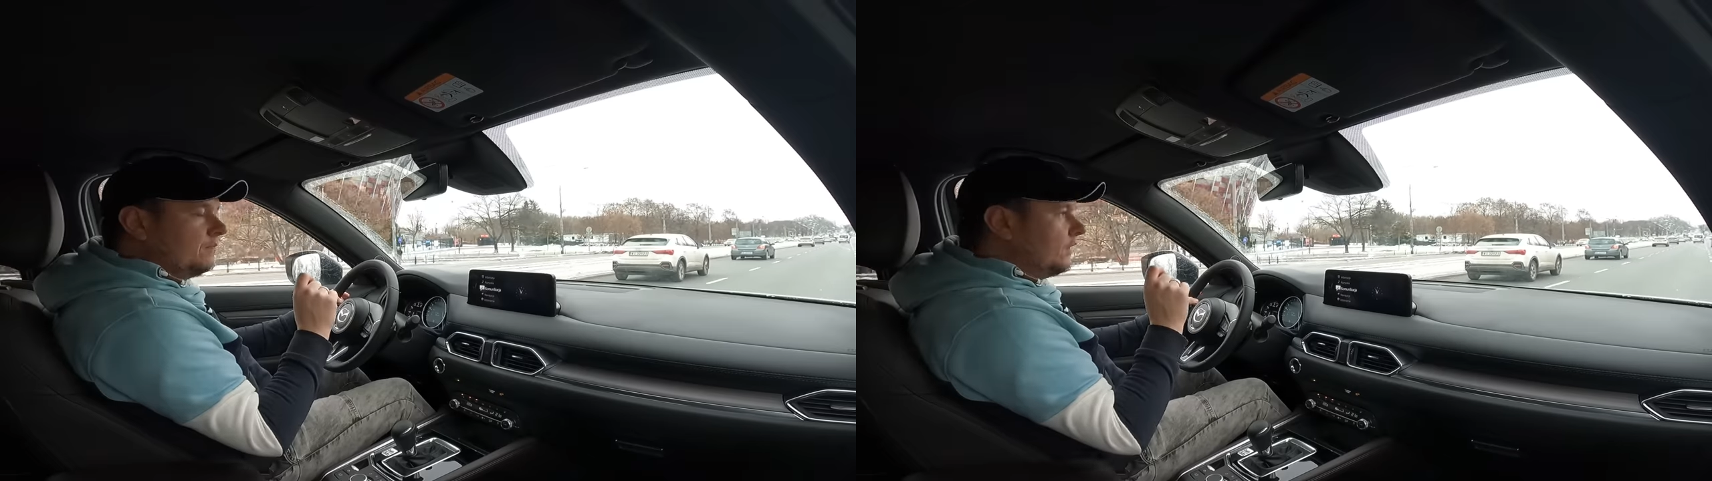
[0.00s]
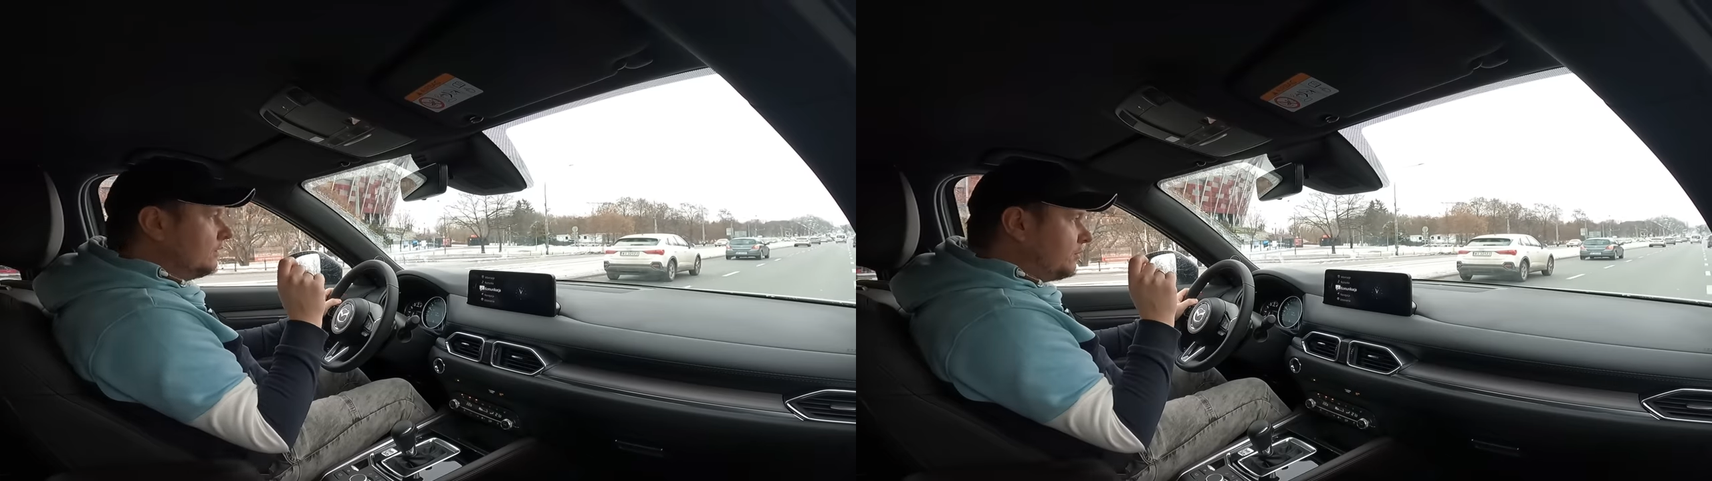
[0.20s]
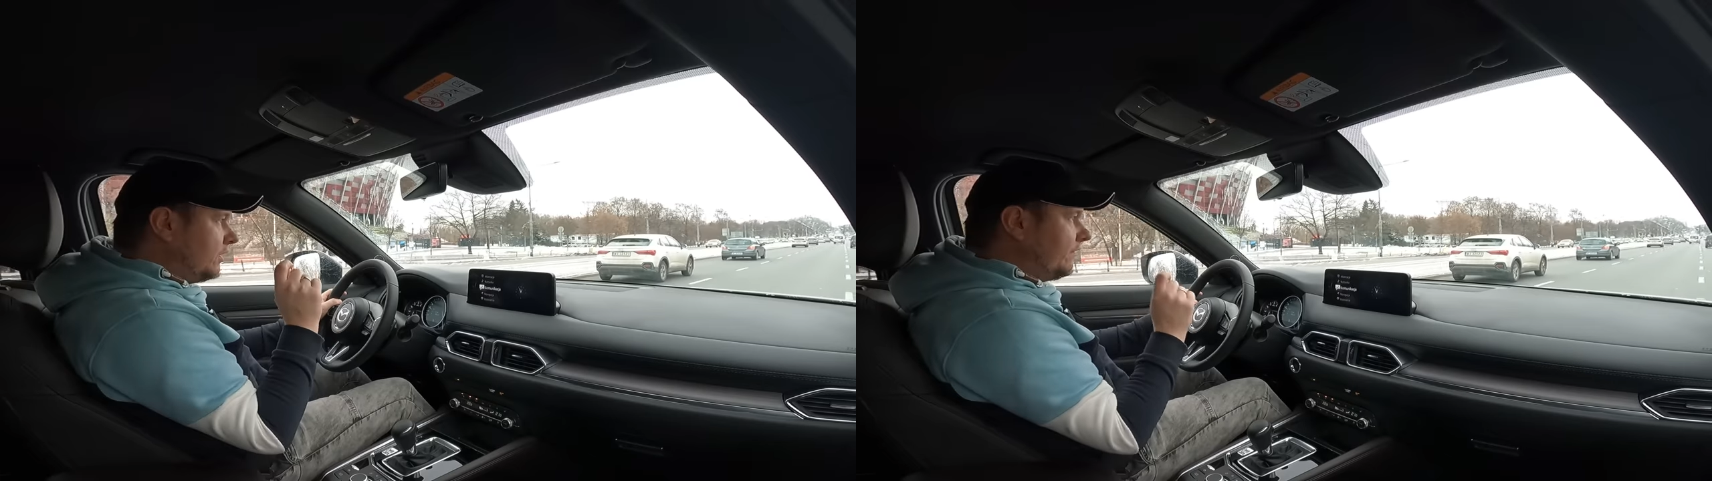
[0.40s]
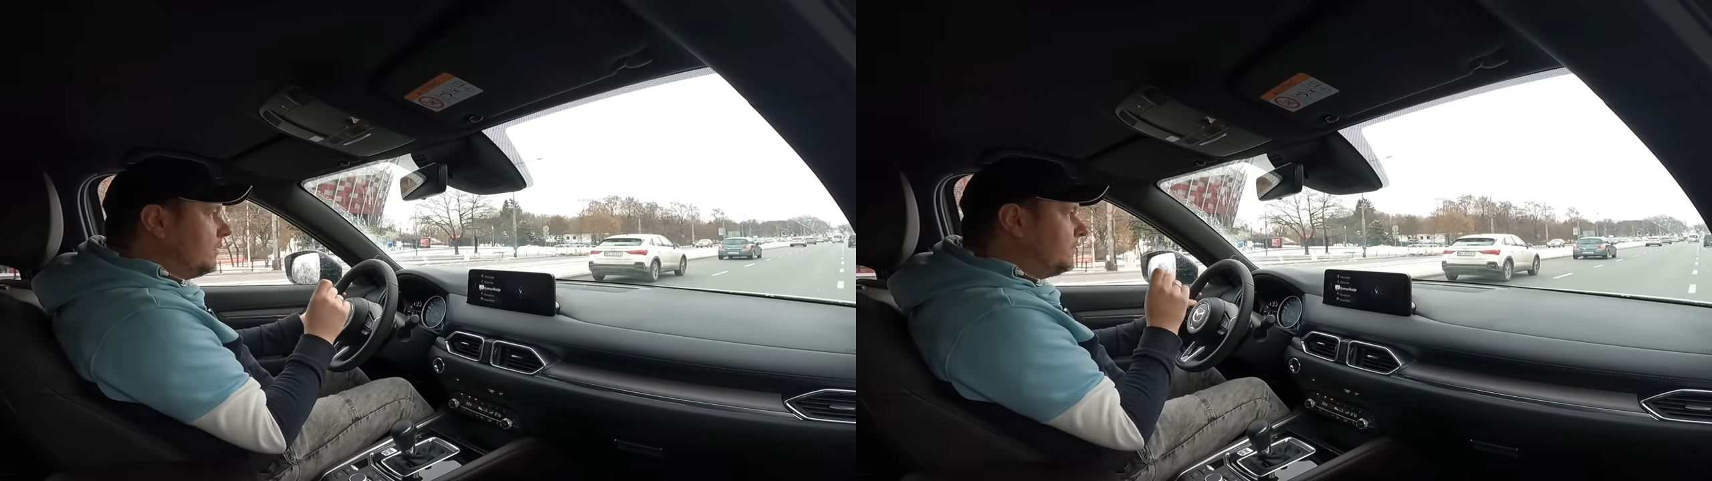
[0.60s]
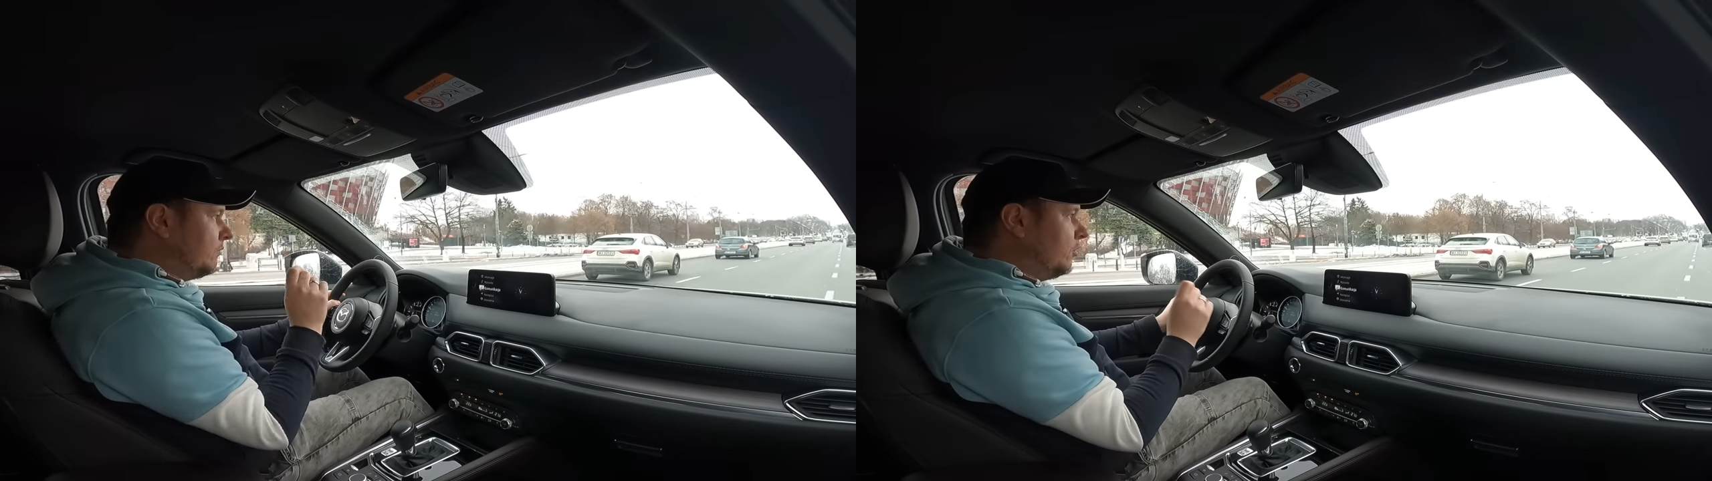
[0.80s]
sprzedawałem
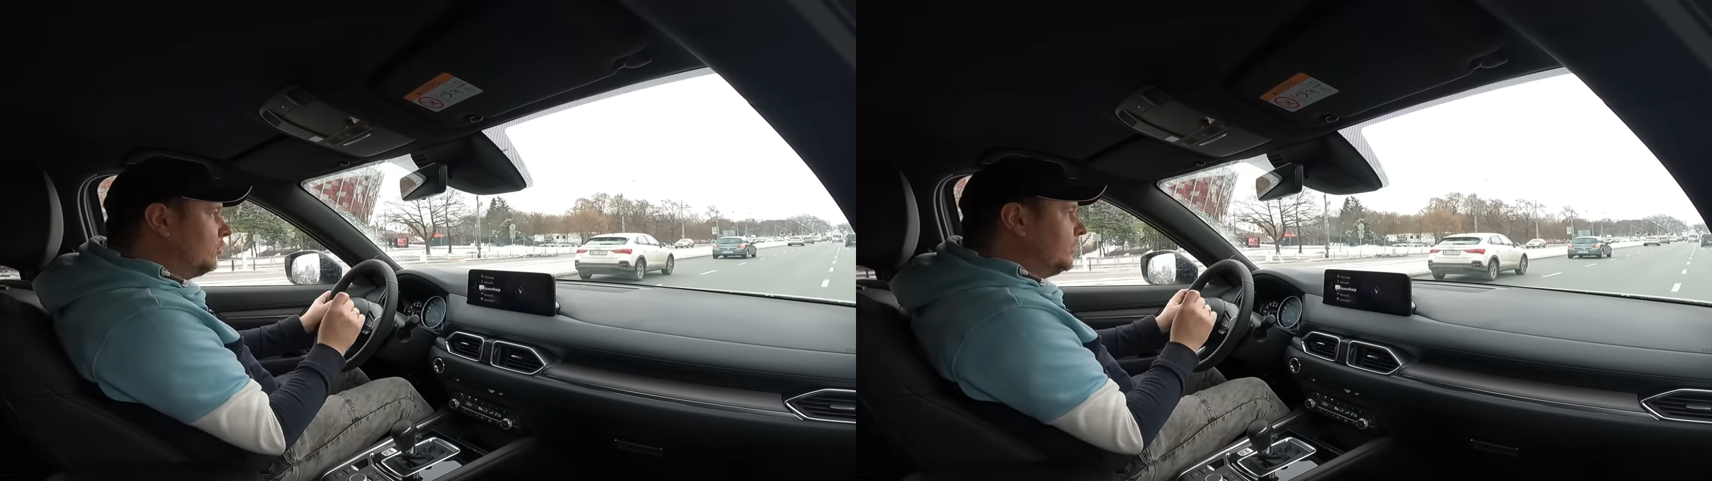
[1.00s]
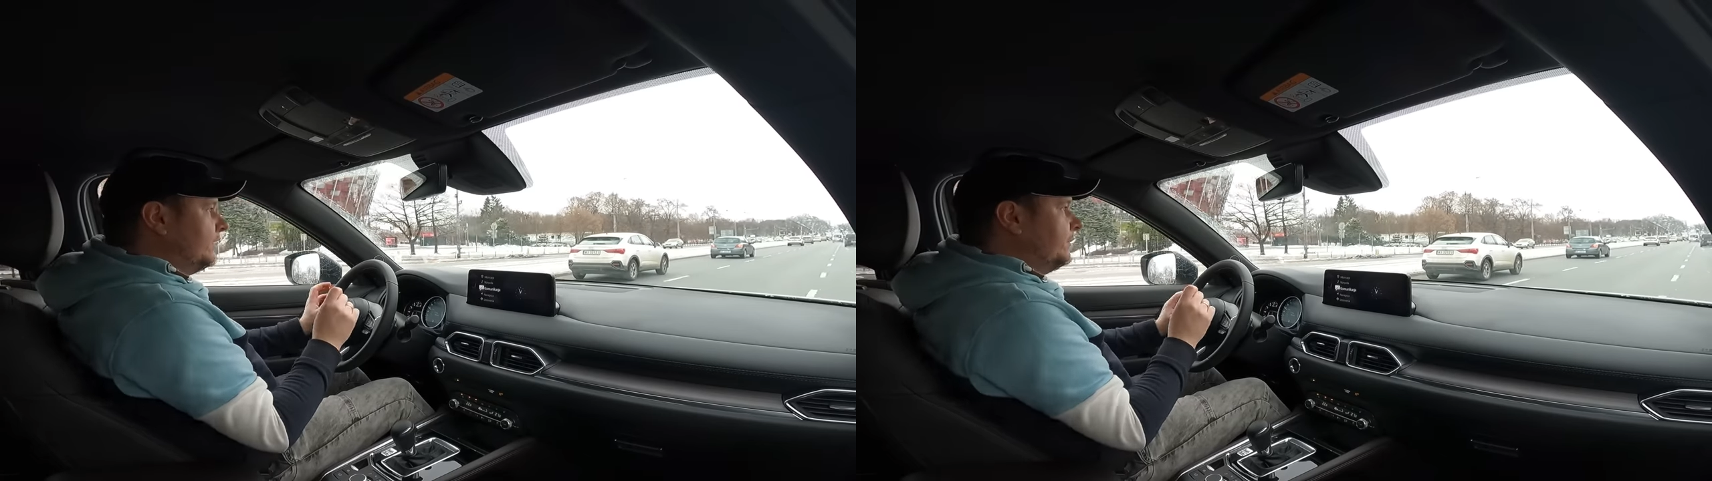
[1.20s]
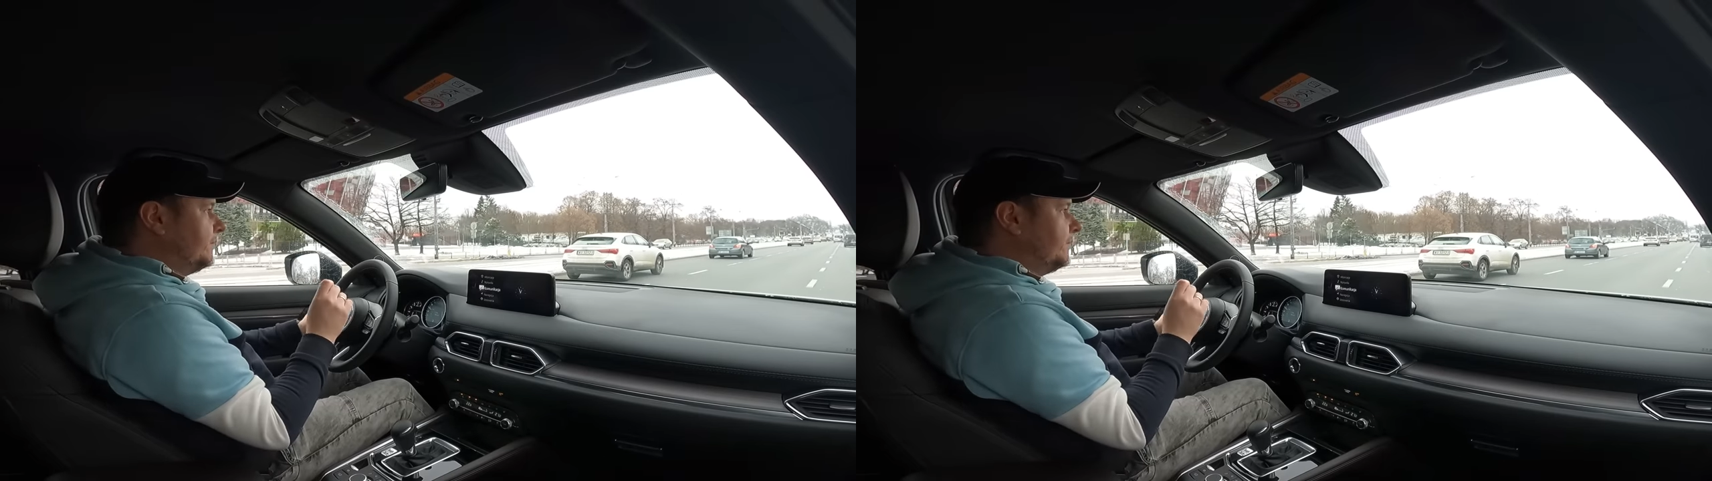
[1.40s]
samochody